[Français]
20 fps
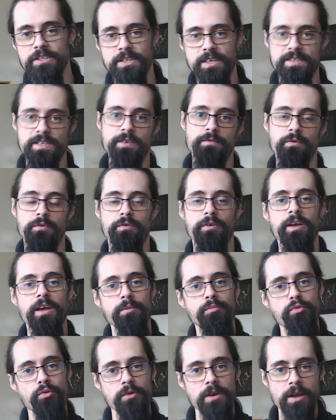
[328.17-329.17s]
qu'est-ce qu'il faut
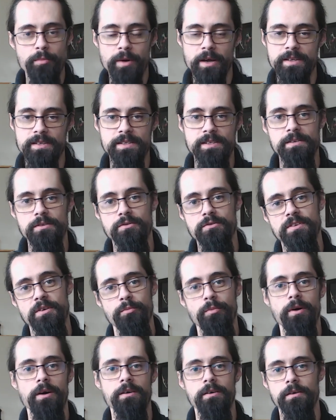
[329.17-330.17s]
faire Pour la partie, je ne sais
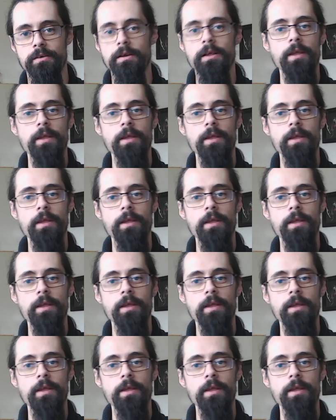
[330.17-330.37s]
pas,